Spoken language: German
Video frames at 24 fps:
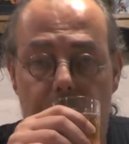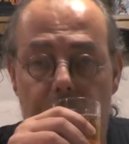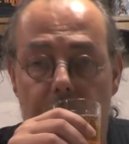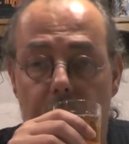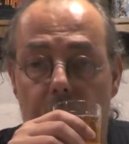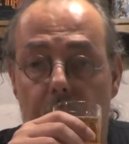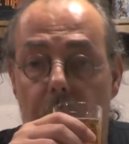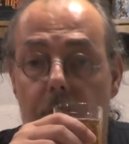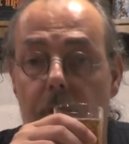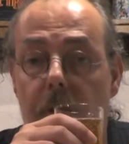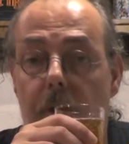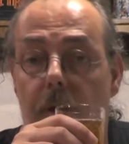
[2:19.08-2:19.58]

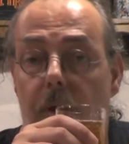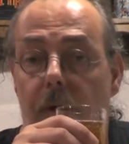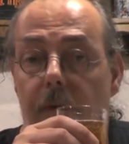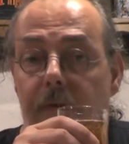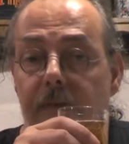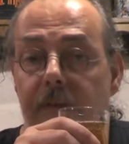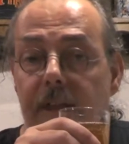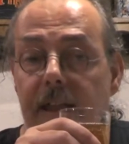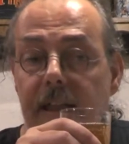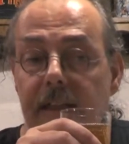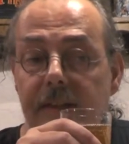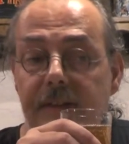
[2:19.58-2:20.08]

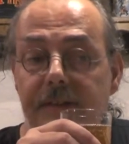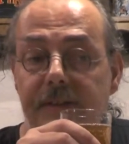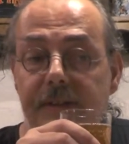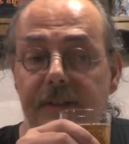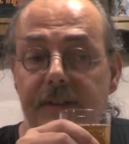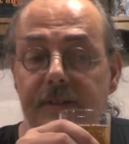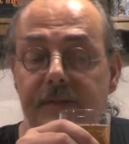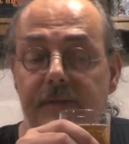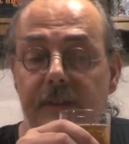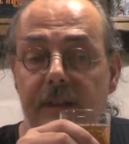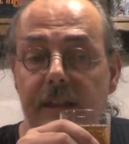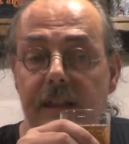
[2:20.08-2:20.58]
Hügelhofen ist,
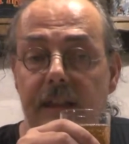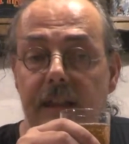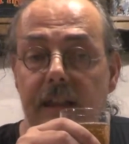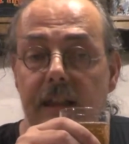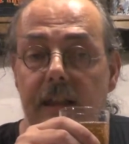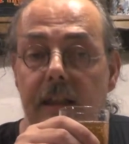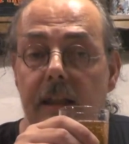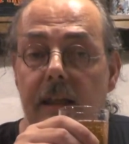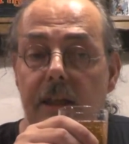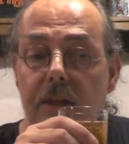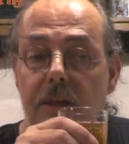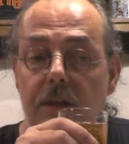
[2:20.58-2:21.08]
ist von hier
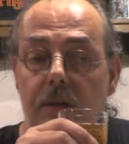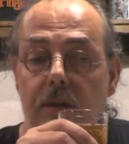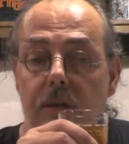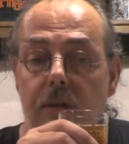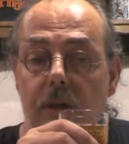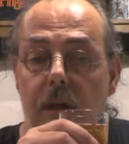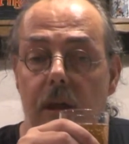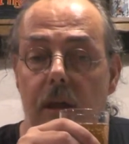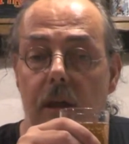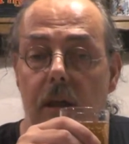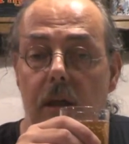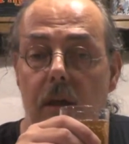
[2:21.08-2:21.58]
in Richtung äh,
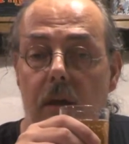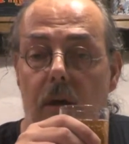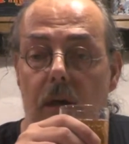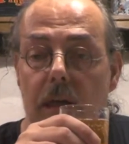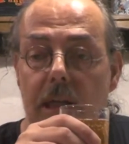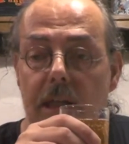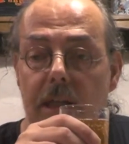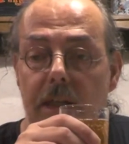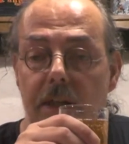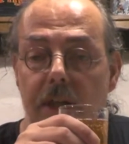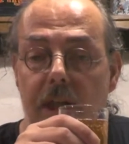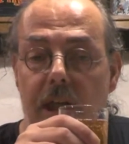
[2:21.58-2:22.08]

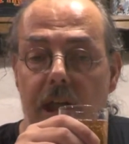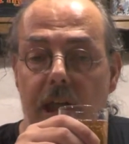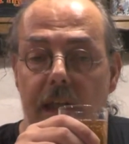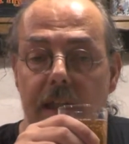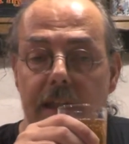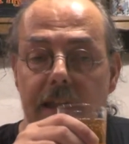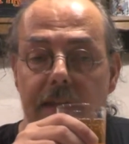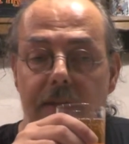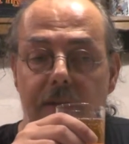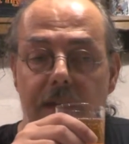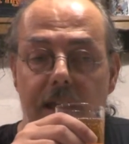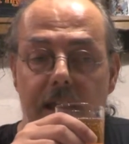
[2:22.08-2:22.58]
holländische
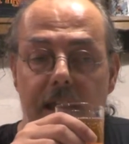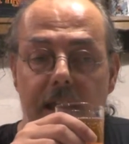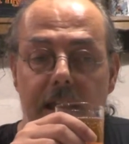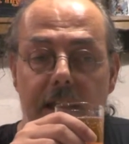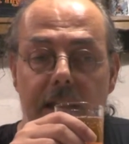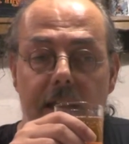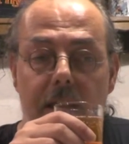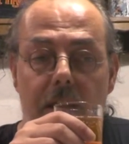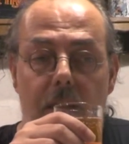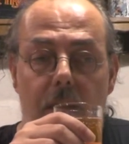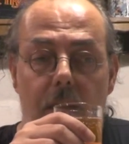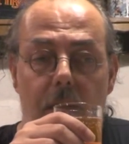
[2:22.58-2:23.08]
Grenze und das liegt
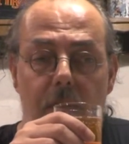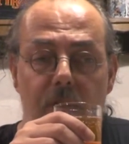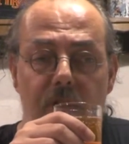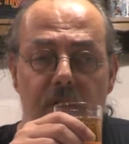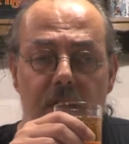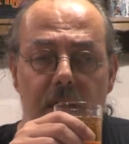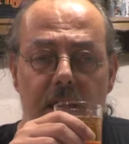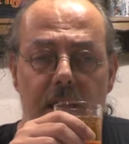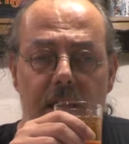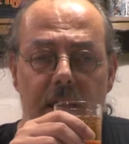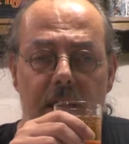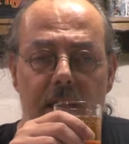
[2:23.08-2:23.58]
dann auch, glaube ich,
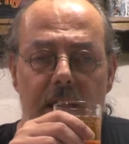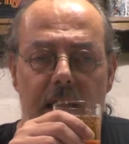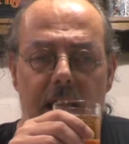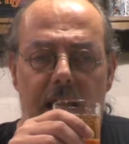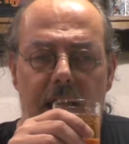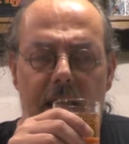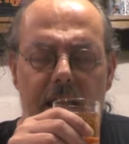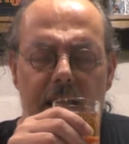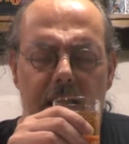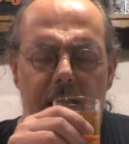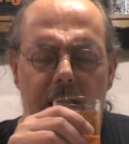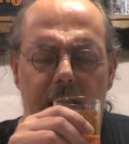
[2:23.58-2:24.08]

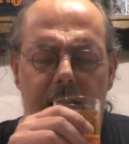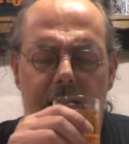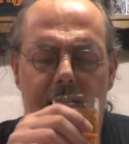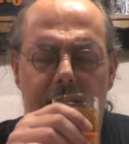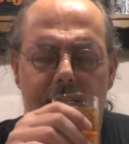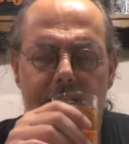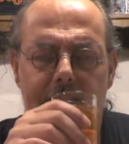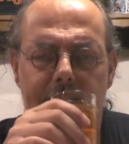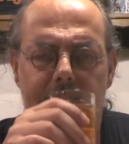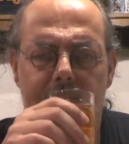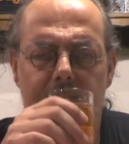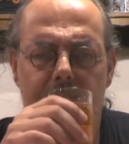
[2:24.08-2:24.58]
direkt an der
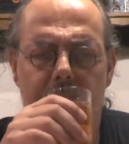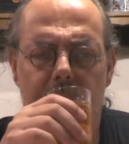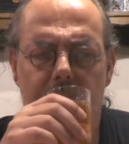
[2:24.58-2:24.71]
Grenze.